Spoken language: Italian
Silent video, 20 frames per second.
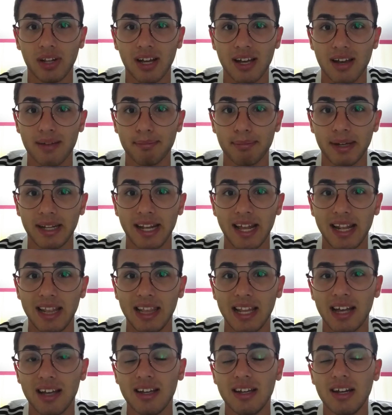la
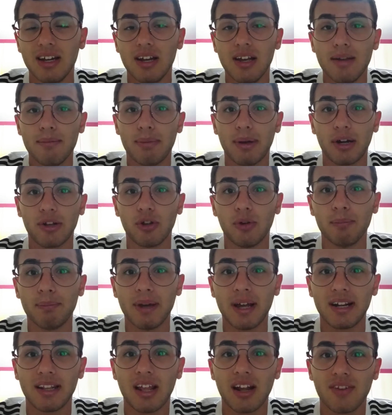campanella per non
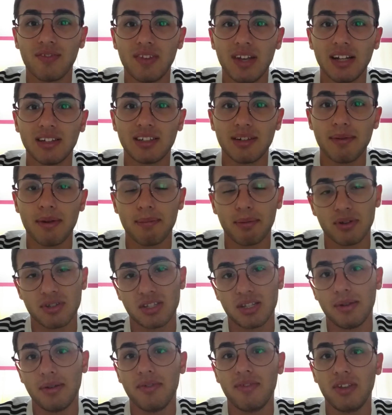perdervi altri miei
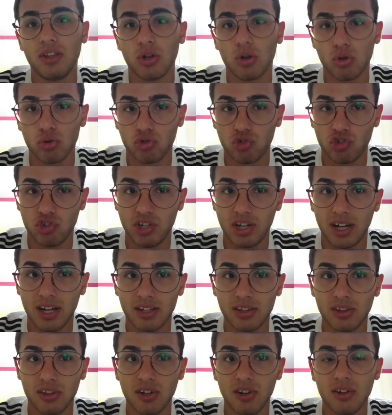prossimi video che
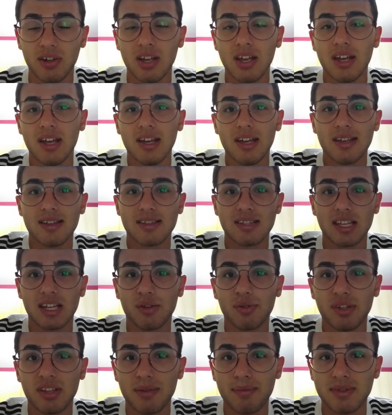usciranno,
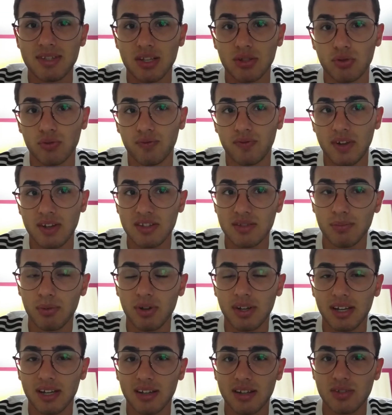seguitemi sia su
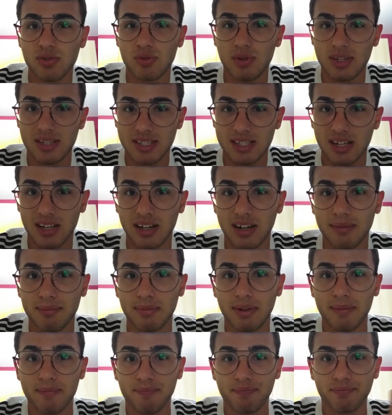Facebook che anche su Instagram.
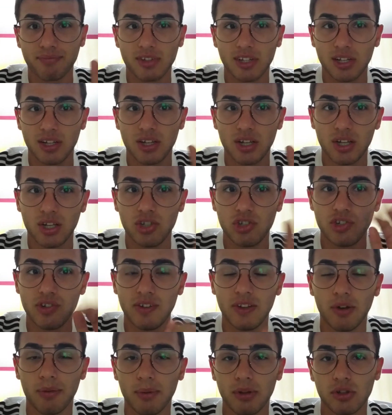Ci
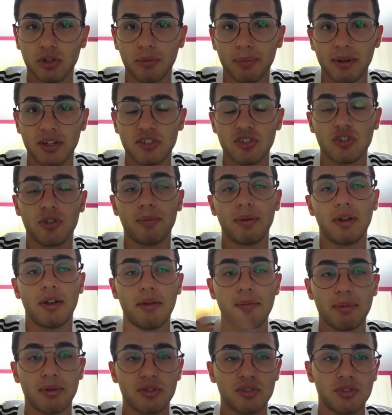vediamo molto presto per
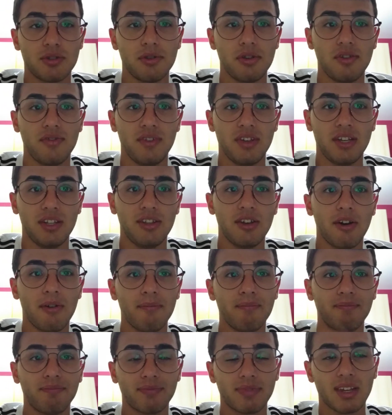i prossimi
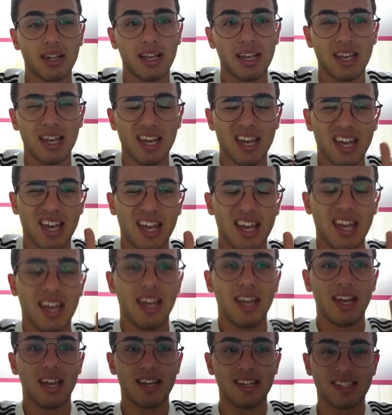video
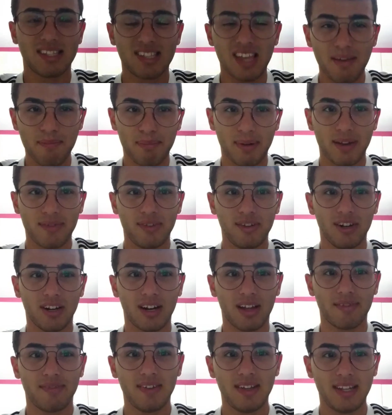e sempre fino
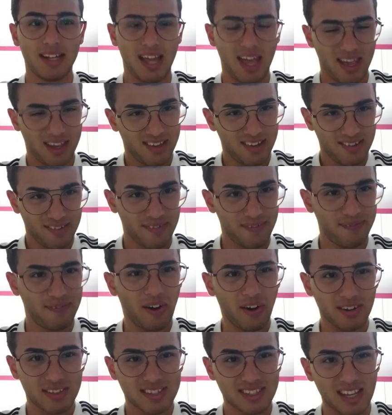alla fine,
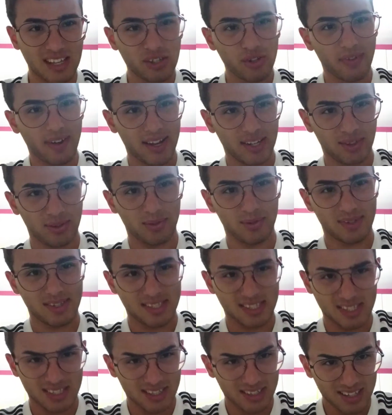forza
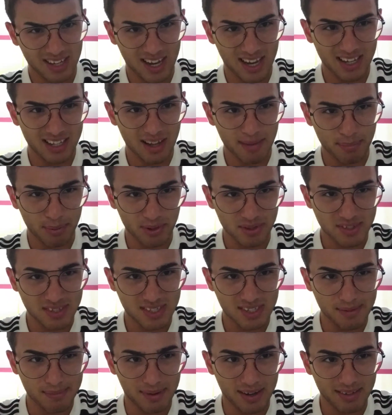Juventus! Alla
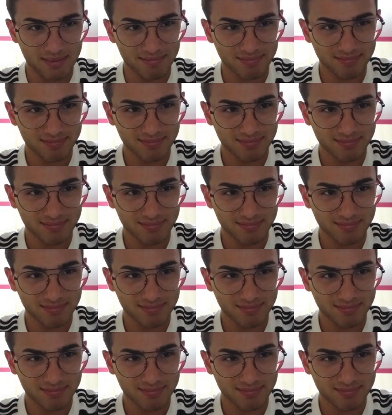prossima!